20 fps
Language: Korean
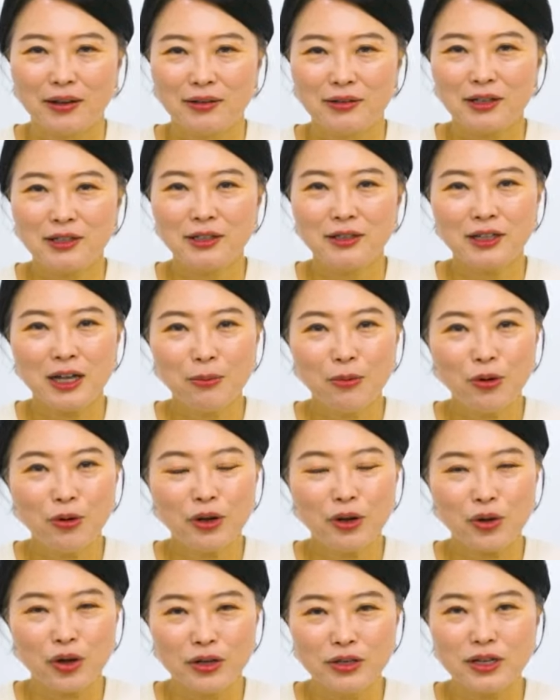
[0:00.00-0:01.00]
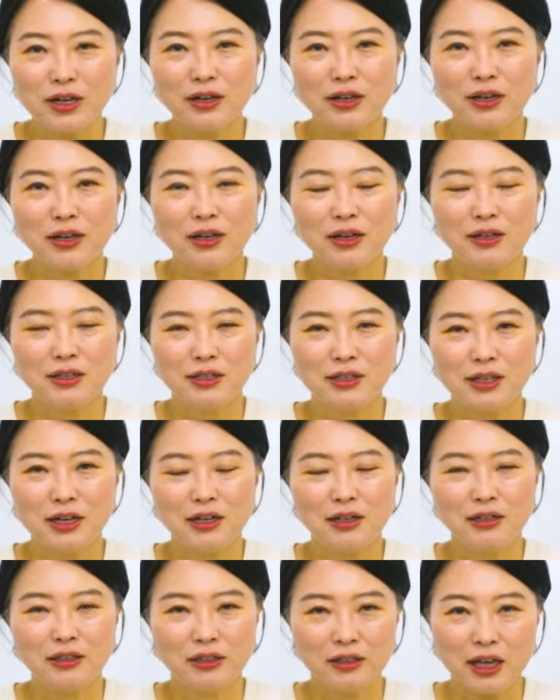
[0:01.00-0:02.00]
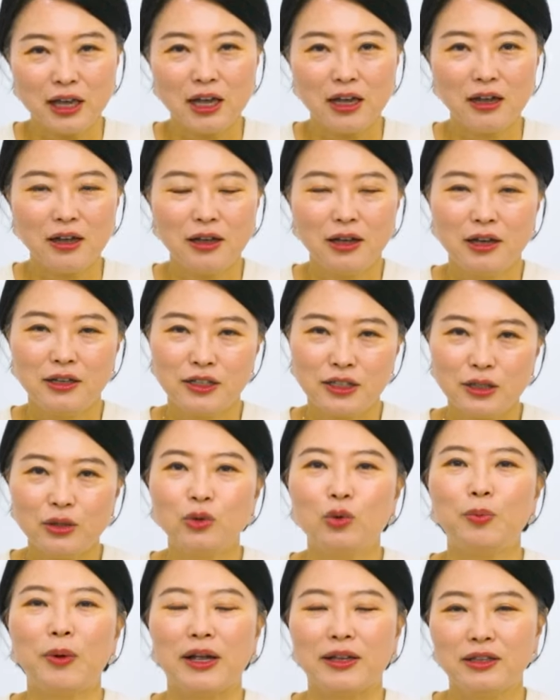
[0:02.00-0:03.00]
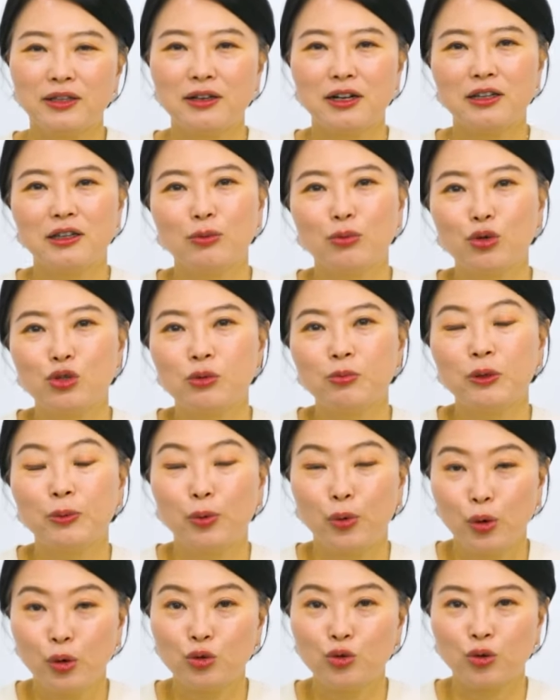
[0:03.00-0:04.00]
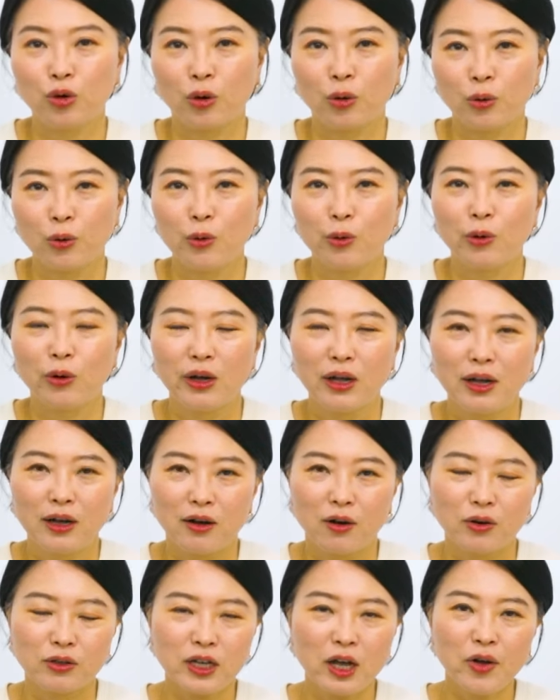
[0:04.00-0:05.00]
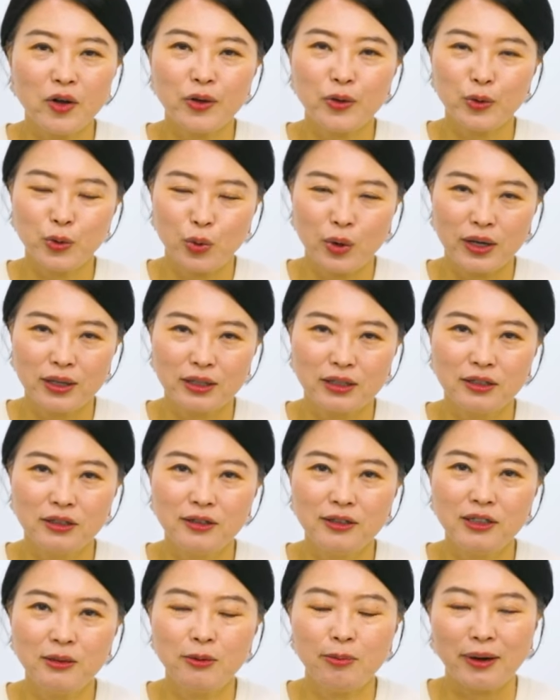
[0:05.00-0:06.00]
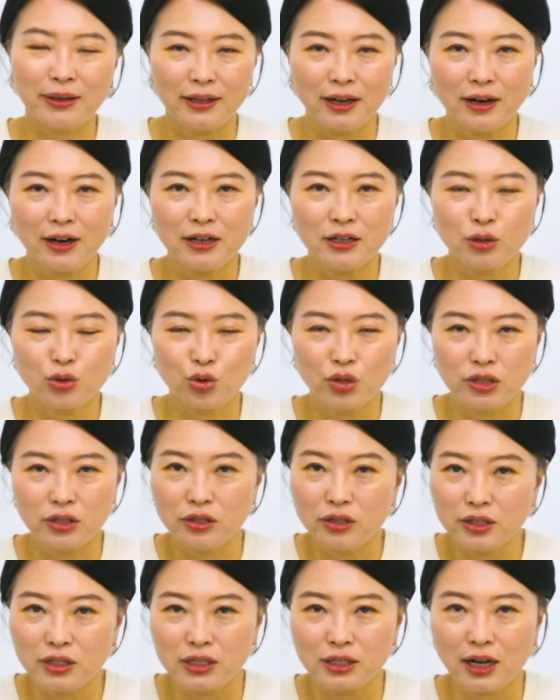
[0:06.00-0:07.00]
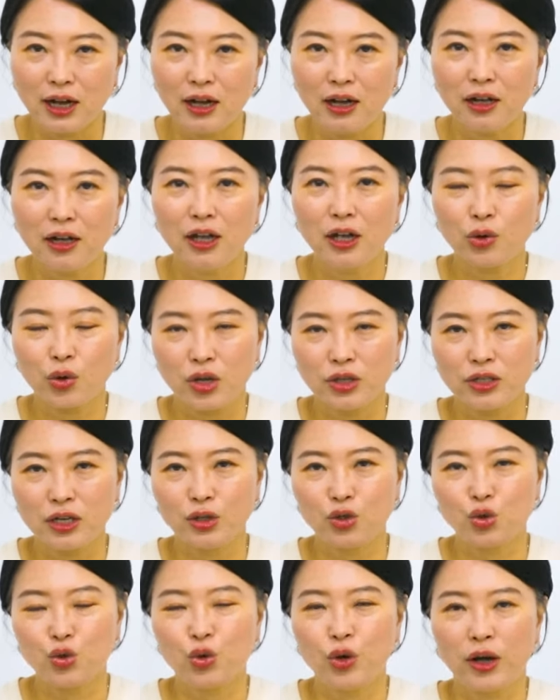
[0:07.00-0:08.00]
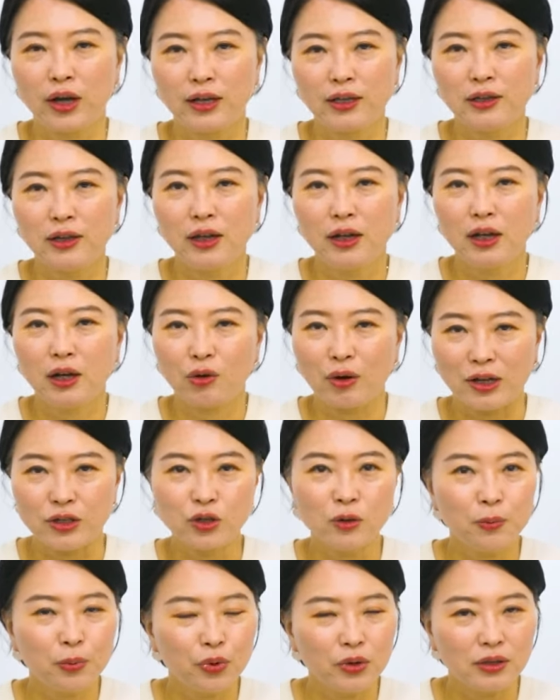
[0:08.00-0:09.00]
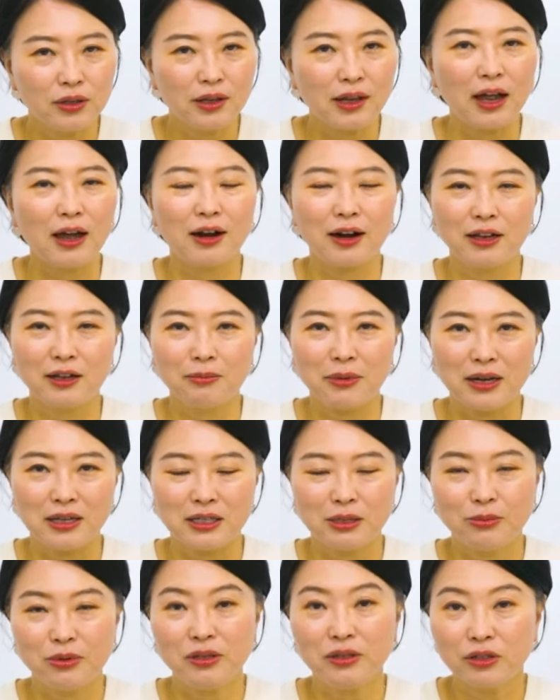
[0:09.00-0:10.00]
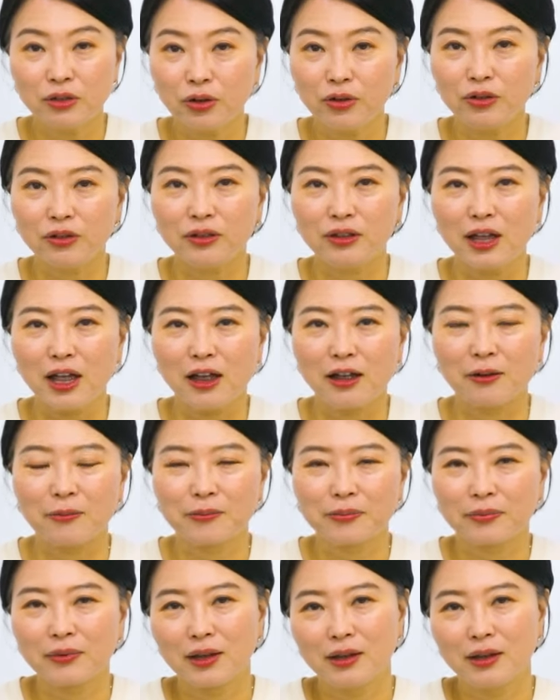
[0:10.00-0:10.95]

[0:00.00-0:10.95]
사실 삼월에 굉장히 시장을 크게 치고 반등하는 모습을 보여주었고 어, 사월은 또한 그 흐름을 받아갈 수 있을지가 굉장히 중요한 관전 포인트다라는 말씀을 드렸는데,